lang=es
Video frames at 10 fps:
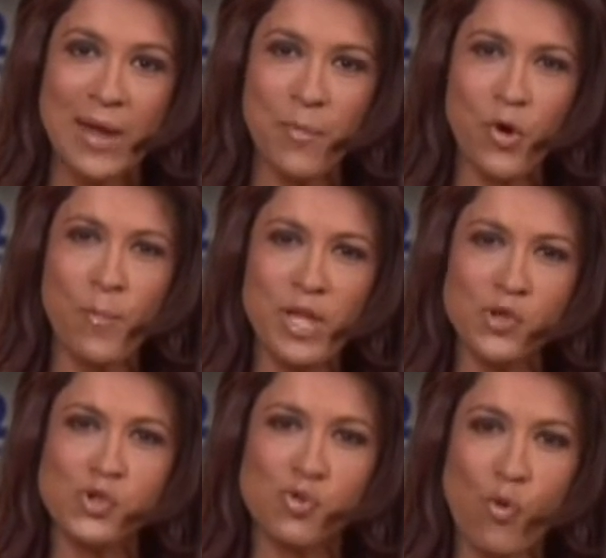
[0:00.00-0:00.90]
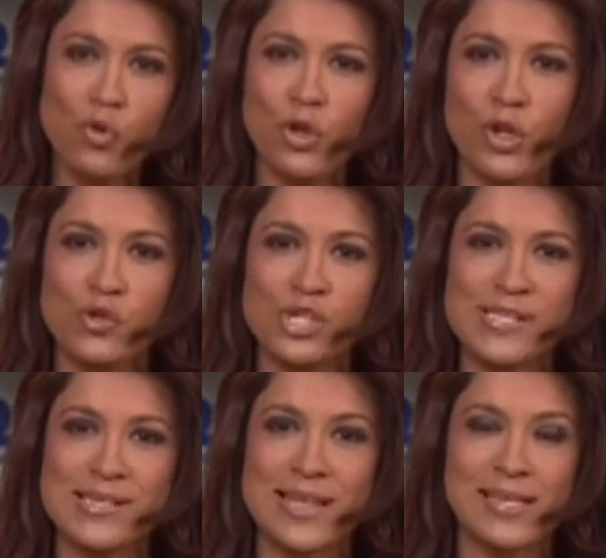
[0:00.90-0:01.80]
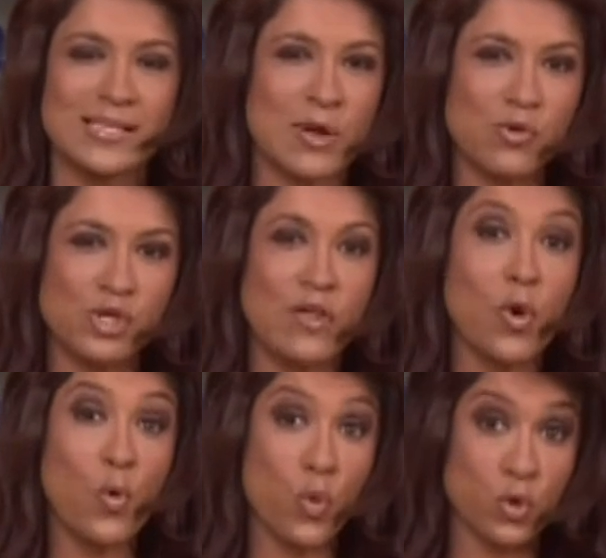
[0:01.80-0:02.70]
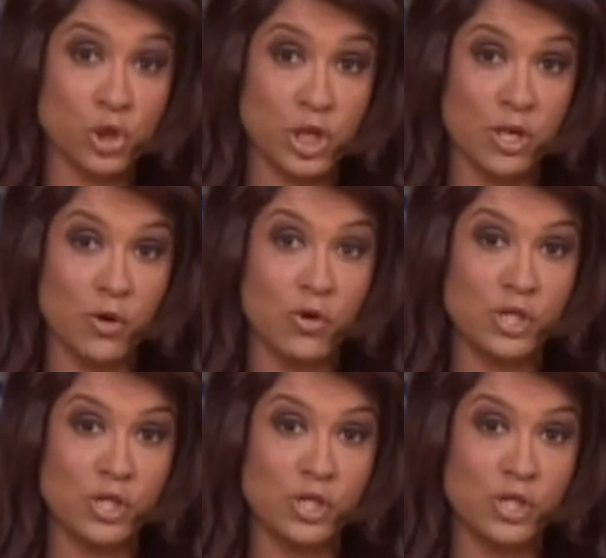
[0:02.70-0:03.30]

En por lo menos uno de los incidentes han usado un cuchillo.